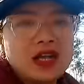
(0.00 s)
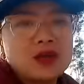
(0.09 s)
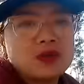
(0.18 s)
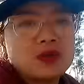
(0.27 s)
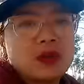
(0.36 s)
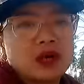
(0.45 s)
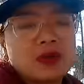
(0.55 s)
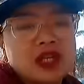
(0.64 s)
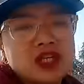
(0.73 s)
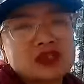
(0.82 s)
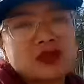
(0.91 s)
Alam niyo mga
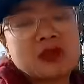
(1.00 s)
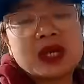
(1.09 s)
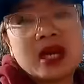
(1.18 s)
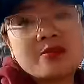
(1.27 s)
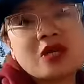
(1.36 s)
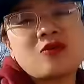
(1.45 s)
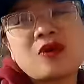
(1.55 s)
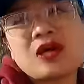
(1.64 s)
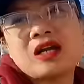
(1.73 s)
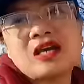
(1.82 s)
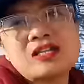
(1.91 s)
beshes ko, marami
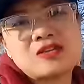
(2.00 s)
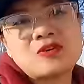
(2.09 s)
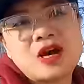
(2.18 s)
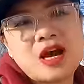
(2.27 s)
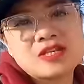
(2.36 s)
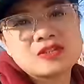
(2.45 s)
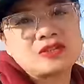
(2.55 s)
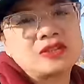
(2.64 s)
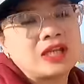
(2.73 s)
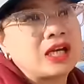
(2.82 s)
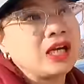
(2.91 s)
akong kaklase nung high
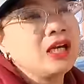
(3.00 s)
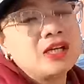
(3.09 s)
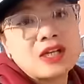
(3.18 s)
school na